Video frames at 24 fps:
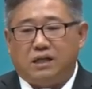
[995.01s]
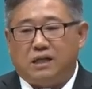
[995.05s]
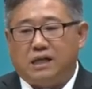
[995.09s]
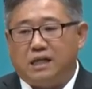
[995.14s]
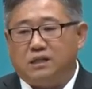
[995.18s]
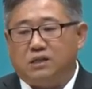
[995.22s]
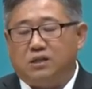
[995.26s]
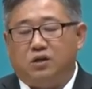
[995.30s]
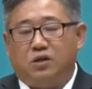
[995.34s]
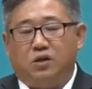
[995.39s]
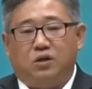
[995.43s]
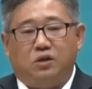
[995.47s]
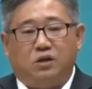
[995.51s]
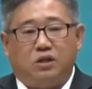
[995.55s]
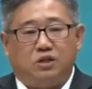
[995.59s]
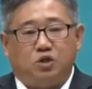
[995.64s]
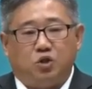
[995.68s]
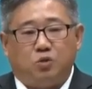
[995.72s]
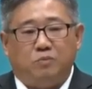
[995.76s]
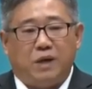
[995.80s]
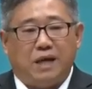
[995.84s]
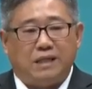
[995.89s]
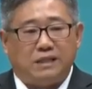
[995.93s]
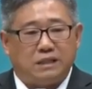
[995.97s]
그래서
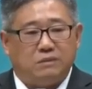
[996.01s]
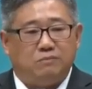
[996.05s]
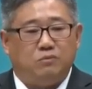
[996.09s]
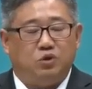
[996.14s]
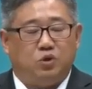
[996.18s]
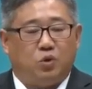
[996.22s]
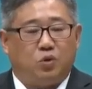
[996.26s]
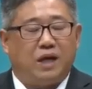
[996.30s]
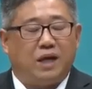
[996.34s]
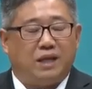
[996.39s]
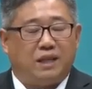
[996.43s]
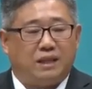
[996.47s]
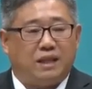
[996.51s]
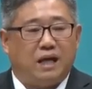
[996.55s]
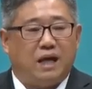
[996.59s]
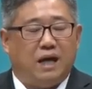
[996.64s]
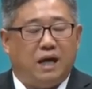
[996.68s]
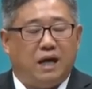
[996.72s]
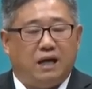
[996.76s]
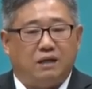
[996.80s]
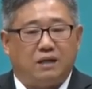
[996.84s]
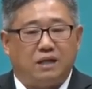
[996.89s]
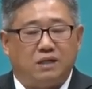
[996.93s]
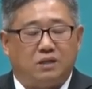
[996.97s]
좀 했으면
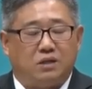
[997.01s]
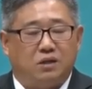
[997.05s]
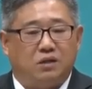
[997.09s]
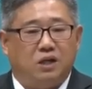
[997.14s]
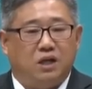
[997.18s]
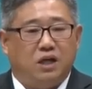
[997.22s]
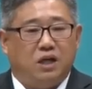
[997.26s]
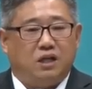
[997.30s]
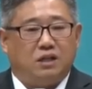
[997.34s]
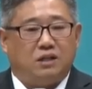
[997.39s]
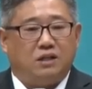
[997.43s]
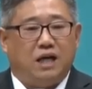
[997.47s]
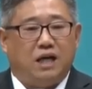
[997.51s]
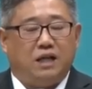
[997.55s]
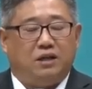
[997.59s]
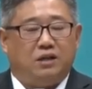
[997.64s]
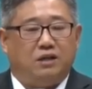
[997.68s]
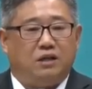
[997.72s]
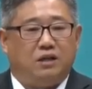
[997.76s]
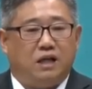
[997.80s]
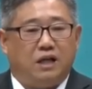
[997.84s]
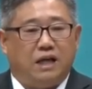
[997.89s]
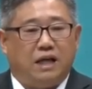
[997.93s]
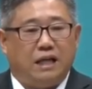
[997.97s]
좋겠다. 그래서 그
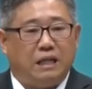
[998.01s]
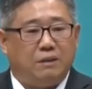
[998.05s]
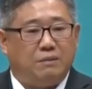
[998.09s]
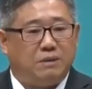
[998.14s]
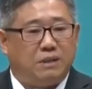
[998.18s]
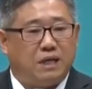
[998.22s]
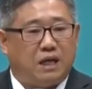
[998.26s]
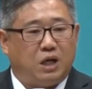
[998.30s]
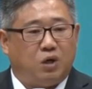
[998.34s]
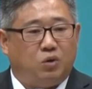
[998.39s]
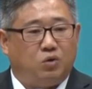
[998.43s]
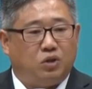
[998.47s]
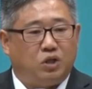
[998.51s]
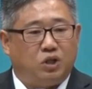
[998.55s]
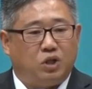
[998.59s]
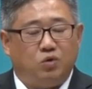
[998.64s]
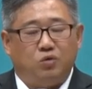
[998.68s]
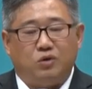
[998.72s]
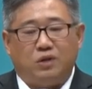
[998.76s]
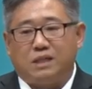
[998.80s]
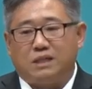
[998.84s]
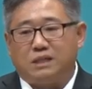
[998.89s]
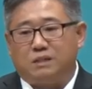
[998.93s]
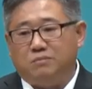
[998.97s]
아이들을 하나님의 사랑으로
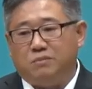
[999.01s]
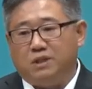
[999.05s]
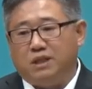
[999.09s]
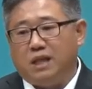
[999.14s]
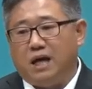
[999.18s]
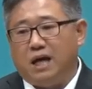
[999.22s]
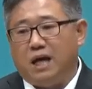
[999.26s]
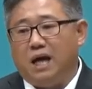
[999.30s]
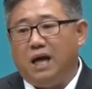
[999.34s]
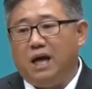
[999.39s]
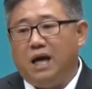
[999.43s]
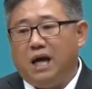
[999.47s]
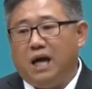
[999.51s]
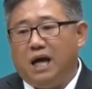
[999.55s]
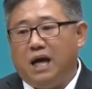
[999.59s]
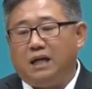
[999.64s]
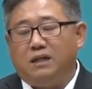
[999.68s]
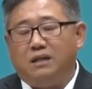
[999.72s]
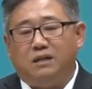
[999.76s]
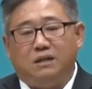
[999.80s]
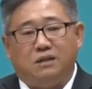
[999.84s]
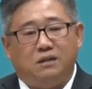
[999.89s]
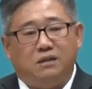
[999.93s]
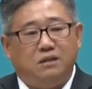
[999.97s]
키우겠습니다.
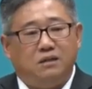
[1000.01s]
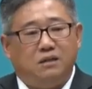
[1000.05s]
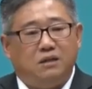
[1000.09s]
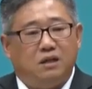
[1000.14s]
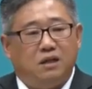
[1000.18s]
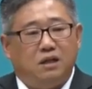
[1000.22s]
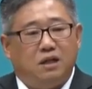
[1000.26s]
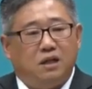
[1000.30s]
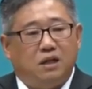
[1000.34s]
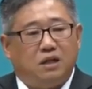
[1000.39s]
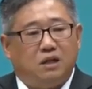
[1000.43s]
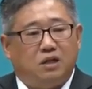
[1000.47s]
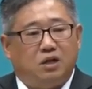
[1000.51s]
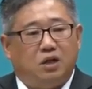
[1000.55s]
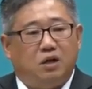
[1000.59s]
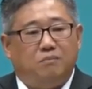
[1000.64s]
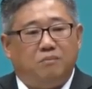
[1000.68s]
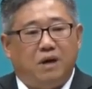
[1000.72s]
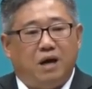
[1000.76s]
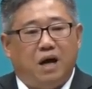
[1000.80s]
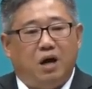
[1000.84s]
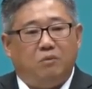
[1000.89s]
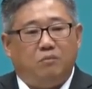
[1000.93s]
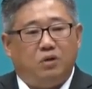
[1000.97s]
하는
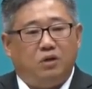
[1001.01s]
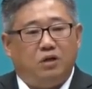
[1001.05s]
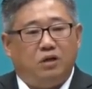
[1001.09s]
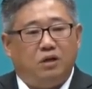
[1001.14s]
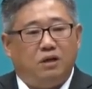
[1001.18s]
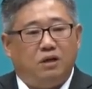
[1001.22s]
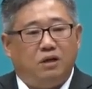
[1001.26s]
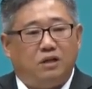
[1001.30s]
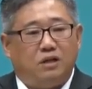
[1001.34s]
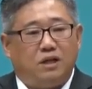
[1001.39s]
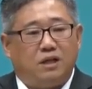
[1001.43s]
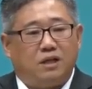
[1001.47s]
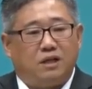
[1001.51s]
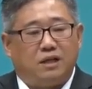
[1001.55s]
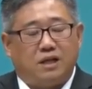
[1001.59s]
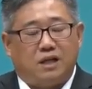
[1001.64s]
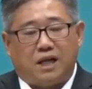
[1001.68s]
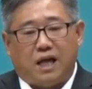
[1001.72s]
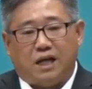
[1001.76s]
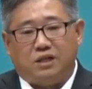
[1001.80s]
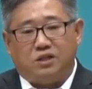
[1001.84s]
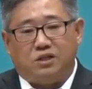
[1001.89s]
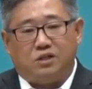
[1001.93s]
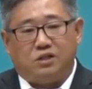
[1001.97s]
그런 마음을
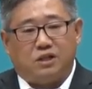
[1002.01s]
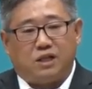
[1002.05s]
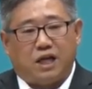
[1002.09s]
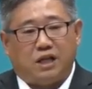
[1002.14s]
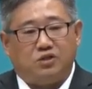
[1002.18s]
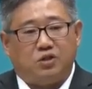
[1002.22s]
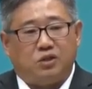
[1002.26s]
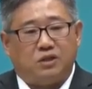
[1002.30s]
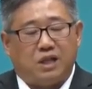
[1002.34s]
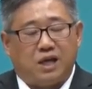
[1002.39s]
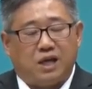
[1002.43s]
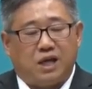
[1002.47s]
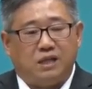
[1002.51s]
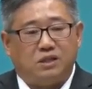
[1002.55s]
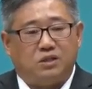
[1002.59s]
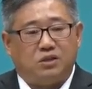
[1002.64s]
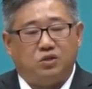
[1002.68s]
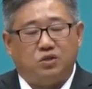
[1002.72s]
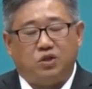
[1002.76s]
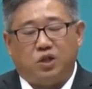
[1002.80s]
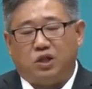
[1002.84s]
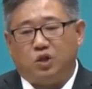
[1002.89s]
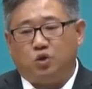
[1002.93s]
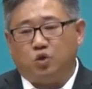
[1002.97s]
가셨다
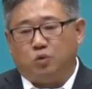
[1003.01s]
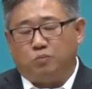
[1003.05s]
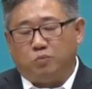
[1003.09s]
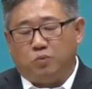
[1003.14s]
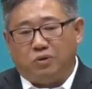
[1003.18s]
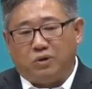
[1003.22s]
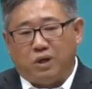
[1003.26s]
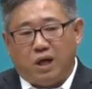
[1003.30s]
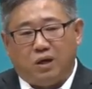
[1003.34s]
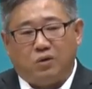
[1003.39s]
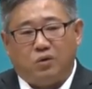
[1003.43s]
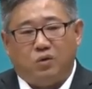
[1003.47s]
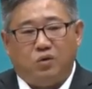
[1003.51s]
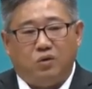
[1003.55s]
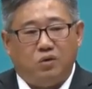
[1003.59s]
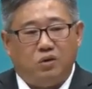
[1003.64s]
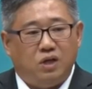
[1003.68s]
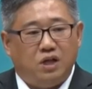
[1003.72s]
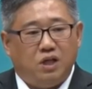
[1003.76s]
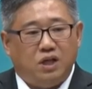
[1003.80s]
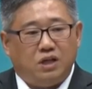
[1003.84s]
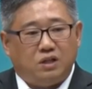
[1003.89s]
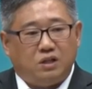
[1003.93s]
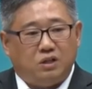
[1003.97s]
해서 저희가
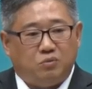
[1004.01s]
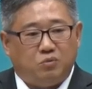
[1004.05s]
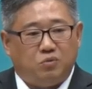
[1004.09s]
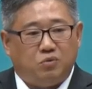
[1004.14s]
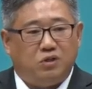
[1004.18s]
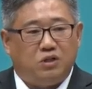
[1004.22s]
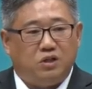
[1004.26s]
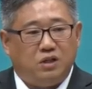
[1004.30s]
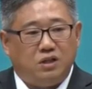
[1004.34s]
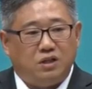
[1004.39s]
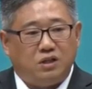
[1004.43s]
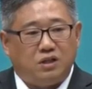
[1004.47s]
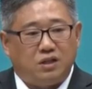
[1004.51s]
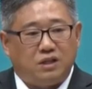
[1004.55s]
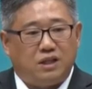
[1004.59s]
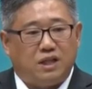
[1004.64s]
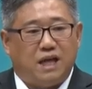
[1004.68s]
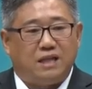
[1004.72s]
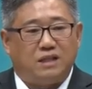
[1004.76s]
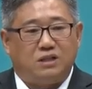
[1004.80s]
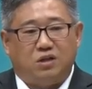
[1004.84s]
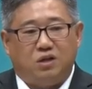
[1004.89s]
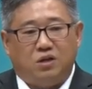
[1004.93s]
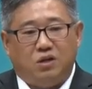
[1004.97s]
축복하고 그분을
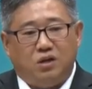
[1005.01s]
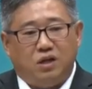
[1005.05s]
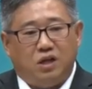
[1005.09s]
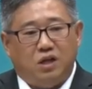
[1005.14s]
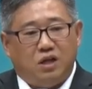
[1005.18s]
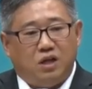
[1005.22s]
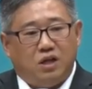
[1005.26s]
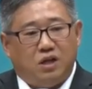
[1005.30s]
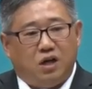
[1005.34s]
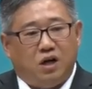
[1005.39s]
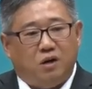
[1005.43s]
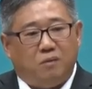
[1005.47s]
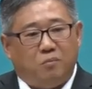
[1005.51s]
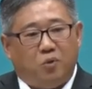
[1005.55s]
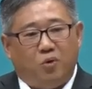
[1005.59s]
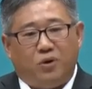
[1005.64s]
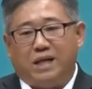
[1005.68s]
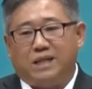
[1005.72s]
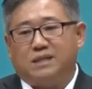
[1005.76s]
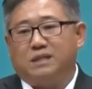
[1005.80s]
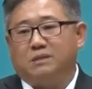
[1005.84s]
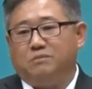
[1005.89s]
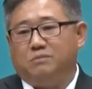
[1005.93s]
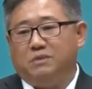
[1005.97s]
그렇게 해서 어,
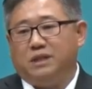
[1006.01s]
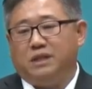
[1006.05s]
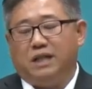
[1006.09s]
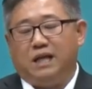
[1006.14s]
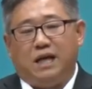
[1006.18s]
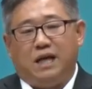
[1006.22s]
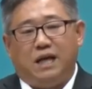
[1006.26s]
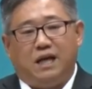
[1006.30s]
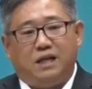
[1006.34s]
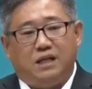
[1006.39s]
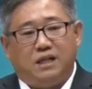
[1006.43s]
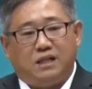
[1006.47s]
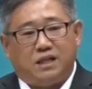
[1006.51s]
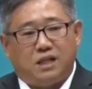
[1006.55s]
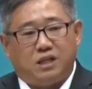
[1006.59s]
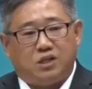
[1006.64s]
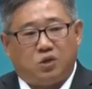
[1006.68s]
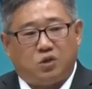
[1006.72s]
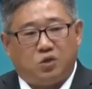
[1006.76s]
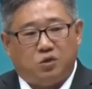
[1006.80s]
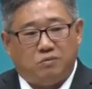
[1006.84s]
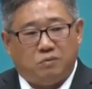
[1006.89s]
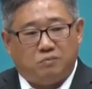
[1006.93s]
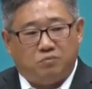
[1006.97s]
보냈습니다.
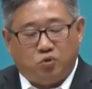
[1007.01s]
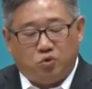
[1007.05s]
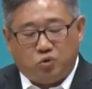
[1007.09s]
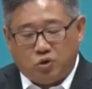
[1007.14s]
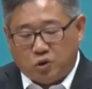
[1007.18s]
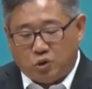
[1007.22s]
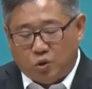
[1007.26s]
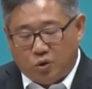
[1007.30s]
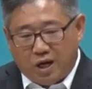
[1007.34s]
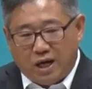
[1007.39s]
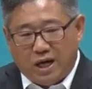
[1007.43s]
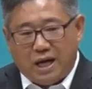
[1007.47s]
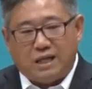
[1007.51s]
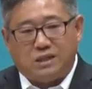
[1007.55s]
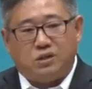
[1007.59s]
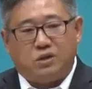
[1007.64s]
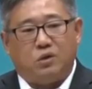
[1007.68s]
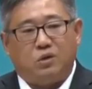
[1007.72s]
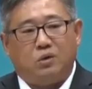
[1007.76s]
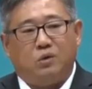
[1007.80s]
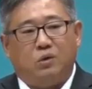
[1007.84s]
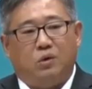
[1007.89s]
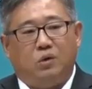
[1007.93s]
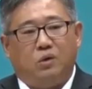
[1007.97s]
그래서 또 북으로
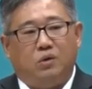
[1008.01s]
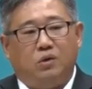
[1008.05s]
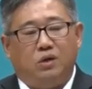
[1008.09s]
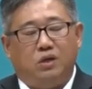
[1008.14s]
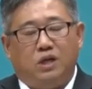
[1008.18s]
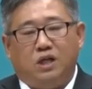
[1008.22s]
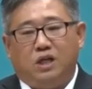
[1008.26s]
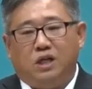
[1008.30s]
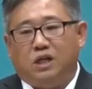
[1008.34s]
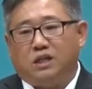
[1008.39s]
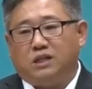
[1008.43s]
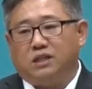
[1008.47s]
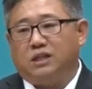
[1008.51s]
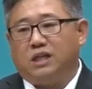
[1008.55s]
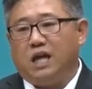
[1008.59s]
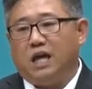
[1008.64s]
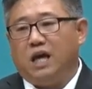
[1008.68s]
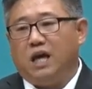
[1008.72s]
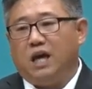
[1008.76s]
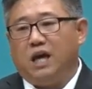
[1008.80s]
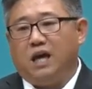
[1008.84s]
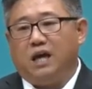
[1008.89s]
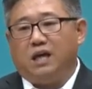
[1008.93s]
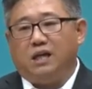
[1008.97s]
돌아가셨고
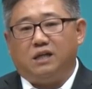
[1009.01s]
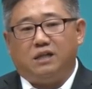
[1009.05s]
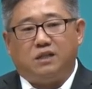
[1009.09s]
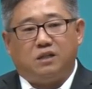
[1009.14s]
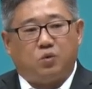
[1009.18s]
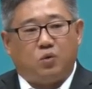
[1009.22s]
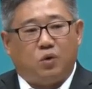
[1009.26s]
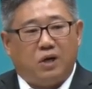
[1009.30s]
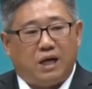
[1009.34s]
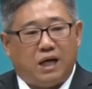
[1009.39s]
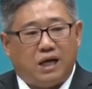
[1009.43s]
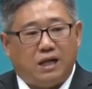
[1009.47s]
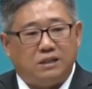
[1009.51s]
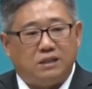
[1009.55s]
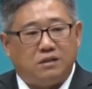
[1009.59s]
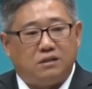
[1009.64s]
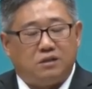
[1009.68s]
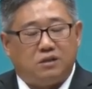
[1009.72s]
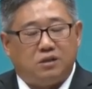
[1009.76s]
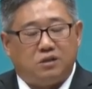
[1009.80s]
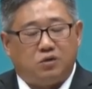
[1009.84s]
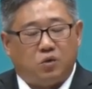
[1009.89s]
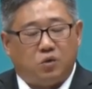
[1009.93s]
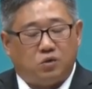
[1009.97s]
그게 돌아가시
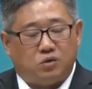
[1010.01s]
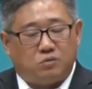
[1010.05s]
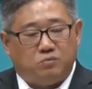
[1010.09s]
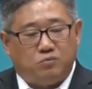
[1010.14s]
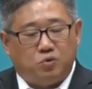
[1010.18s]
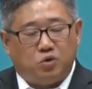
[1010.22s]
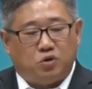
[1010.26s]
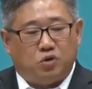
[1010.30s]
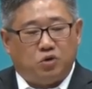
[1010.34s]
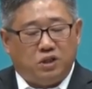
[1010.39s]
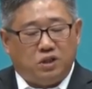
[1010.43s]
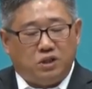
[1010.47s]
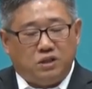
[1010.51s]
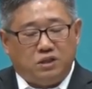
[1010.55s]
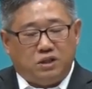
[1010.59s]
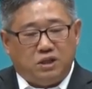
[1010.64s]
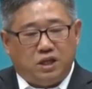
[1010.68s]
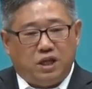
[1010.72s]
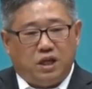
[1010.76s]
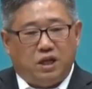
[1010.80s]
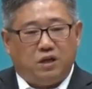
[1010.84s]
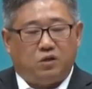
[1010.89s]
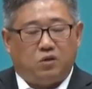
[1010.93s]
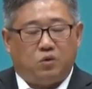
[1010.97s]
그또 북으로
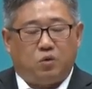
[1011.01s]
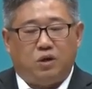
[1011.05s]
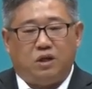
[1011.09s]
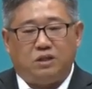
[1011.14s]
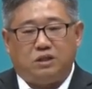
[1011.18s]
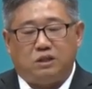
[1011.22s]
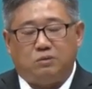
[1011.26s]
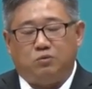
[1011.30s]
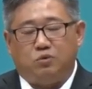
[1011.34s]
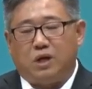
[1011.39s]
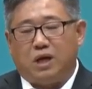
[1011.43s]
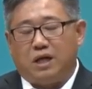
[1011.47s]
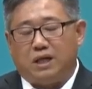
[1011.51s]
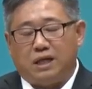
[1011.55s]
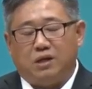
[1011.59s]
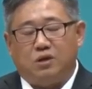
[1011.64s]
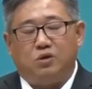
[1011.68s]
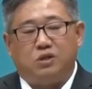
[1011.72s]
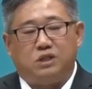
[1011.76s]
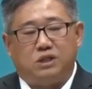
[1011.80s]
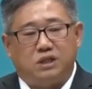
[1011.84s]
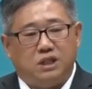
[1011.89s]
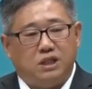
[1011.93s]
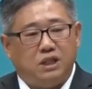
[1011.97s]
이제 돌아 집으로
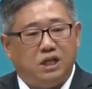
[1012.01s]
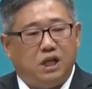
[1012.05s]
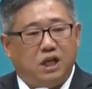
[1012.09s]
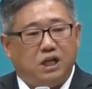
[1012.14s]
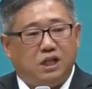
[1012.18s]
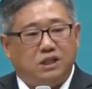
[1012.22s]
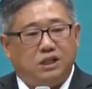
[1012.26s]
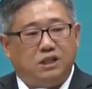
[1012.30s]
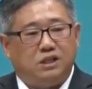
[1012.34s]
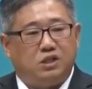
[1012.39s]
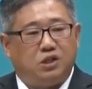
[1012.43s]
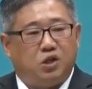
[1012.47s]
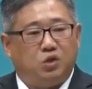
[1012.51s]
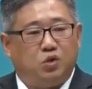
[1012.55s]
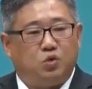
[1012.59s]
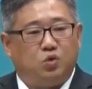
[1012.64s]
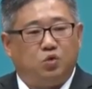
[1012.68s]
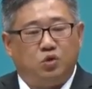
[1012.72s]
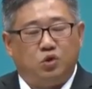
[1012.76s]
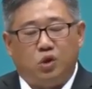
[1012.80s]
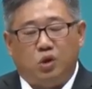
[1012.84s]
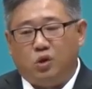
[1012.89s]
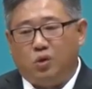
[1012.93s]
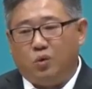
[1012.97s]
가는 것이
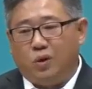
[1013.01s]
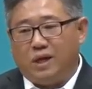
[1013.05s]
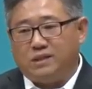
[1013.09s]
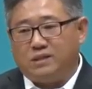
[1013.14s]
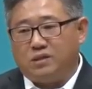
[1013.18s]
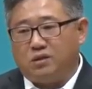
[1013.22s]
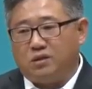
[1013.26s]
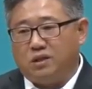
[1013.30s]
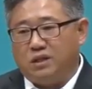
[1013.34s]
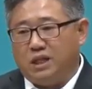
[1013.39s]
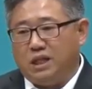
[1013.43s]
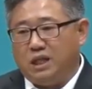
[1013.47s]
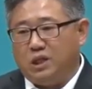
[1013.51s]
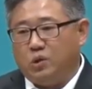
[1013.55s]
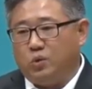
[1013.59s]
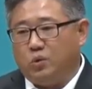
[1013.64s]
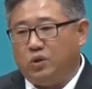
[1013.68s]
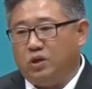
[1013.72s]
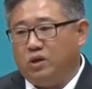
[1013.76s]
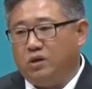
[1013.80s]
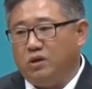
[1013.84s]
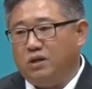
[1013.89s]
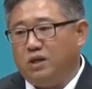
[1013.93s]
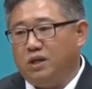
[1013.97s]
2009년도에 있었던
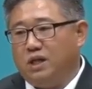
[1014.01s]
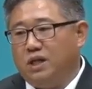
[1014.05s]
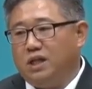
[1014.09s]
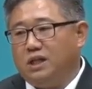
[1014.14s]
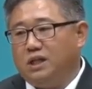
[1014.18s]
일이고요.